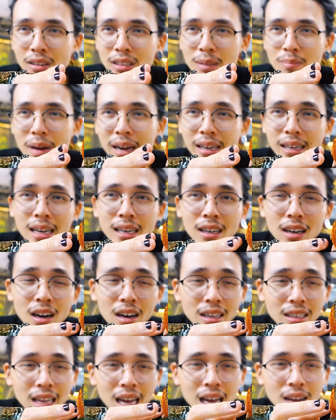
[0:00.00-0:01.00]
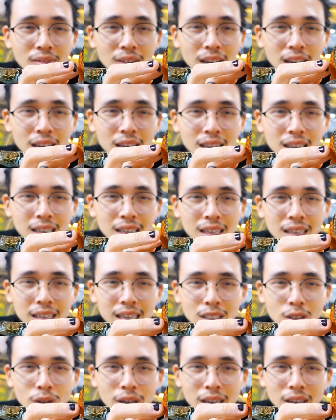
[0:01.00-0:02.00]
nó sẽ bành hết người ra và
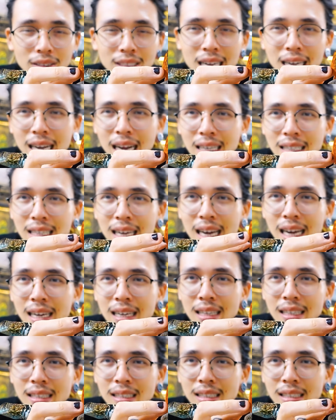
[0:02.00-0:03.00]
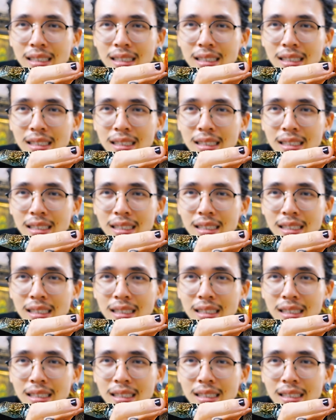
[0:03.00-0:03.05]
cái chỗ này nó dẹt hẳn ra.